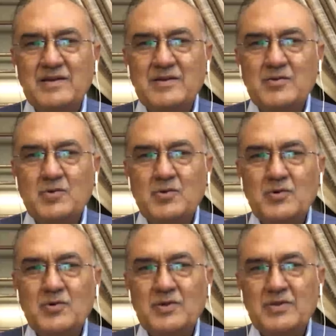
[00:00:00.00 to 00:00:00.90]

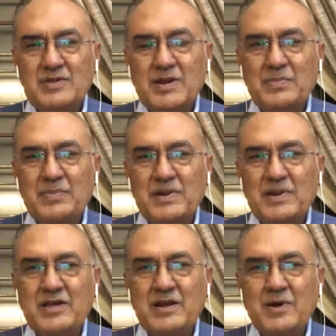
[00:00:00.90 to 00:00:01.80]
तो ज़रा अपने
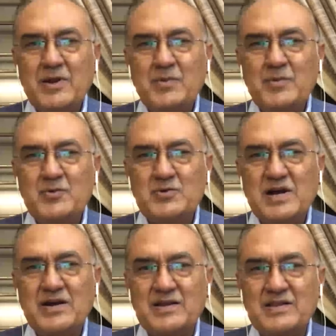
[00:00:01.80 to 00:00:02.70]
गिरबानों में भी उनको
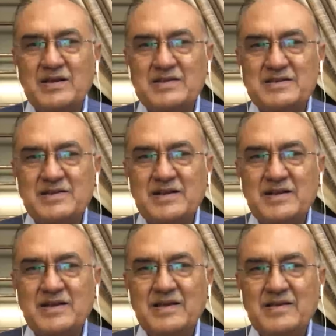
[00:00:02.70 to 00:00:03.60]
जाकर देखना चाहिए
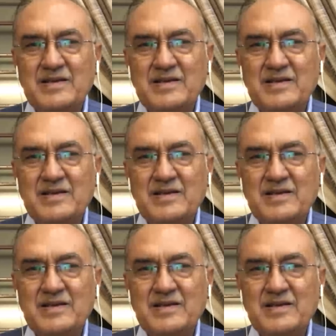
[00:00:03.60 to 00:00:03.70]
कि